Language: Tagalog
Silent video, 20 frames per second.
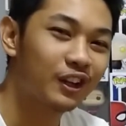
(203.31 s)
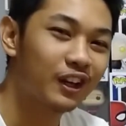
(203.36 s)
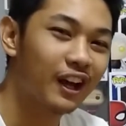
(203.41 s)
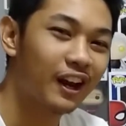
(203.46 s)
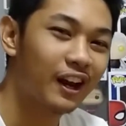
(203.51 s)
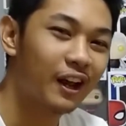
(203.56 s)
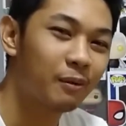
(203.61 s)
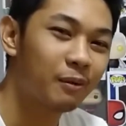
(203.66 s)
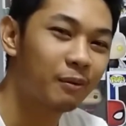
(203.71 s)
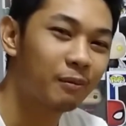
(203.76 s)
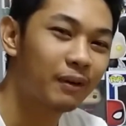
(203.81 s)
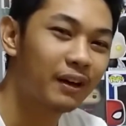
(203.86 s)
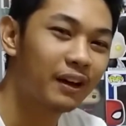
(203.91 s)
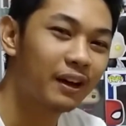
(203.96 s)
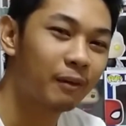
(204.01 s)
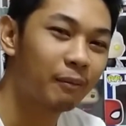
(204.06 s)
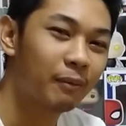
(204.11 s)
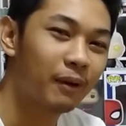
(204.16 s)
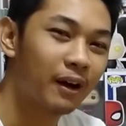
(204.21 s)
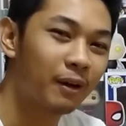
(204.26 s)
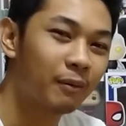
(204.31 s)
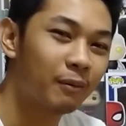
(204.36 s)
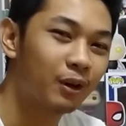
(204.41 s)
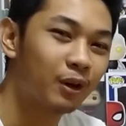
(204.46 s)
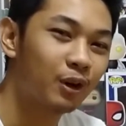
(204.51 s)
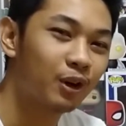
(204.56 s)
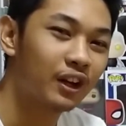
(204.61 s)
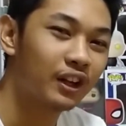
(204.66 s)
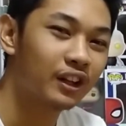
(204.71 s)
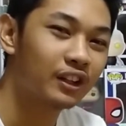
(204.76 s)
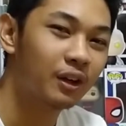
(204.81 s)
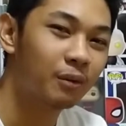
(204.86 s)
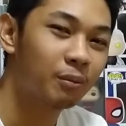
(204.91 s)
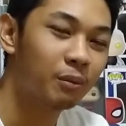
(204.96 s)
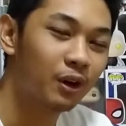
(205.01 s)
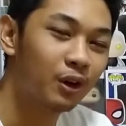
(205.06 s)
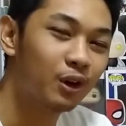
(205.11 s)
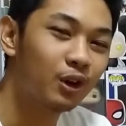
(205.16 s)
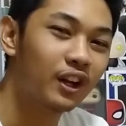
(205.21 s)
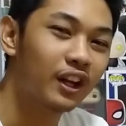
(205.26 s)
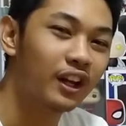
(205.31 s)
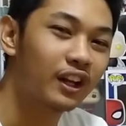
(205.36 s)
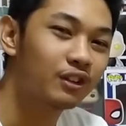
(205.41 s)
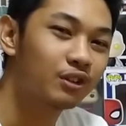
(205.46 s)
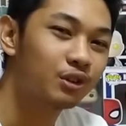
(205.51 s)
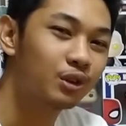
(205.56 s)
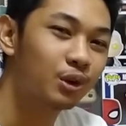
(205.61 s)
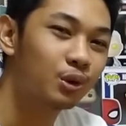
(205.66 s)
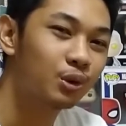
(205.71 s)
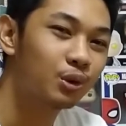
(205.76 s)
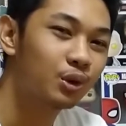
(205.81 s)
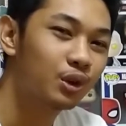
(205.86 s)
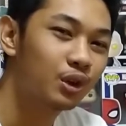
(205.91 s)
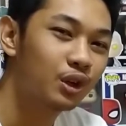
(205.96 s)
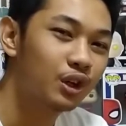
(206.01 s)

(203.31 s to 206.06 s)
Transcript: karaming pera para mag-collect na mag-collect. So,